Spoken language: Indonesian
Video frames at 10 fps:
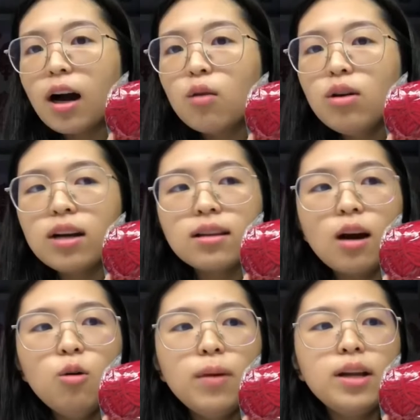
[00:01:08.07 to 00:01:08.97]
nggak
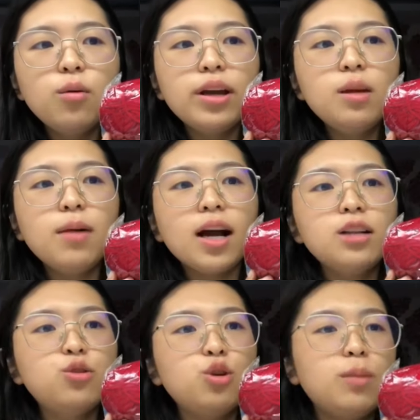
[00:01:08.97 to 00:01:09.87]
tahu by the way ini bakalan
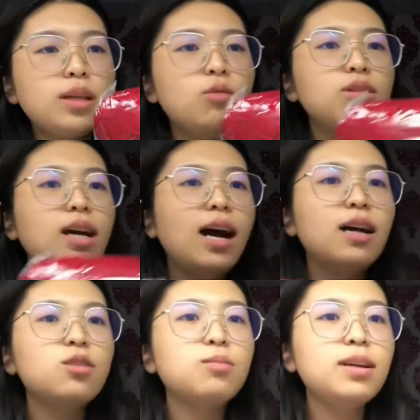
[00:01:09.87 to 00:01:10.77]
cukup atau enggak
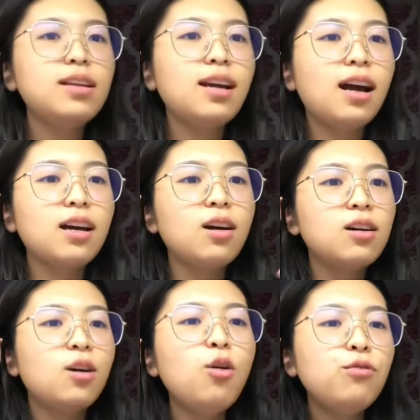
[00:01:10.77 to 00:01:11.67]
cuman ya
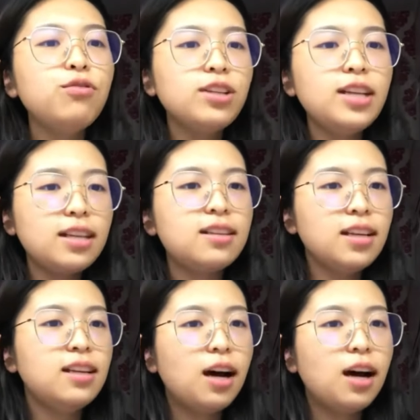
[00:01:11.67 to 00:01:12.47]
hopefully it's enough